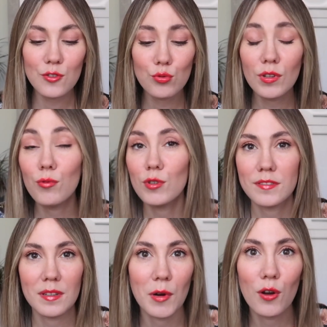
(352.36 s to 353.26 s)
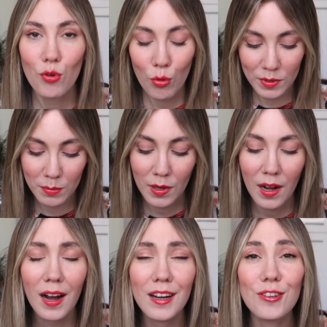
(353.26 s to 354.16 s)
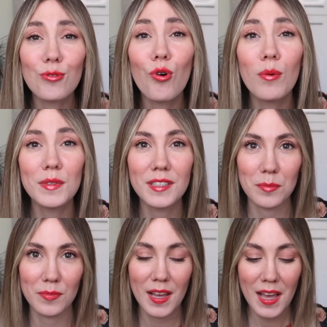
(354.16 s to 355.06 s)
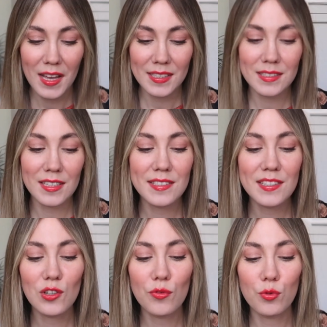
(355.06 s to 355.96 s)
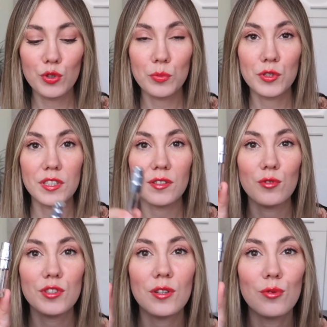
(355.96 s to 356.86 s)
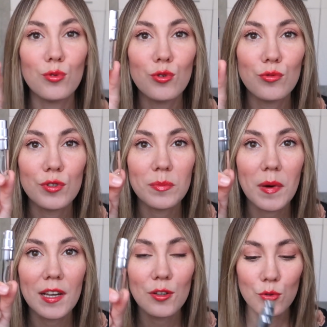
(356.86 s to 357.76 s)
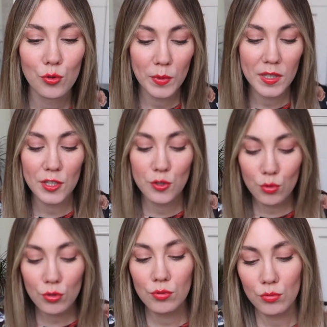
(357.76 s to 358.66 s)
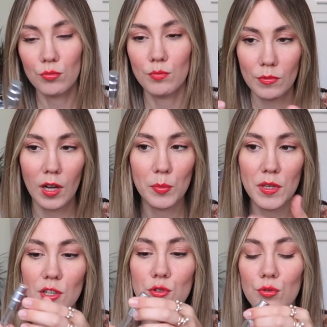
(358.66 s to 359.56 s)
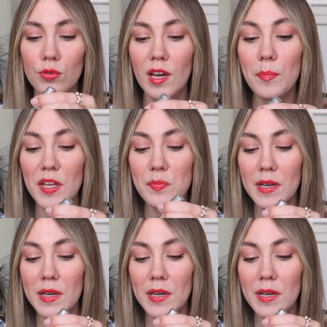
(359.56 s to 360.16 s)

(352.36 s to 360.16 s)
С удовольствием, огромным, огромным сносила в отпуске. Вот такую вот маленькую миниатюрку, ну, как миниатюрку, да, 5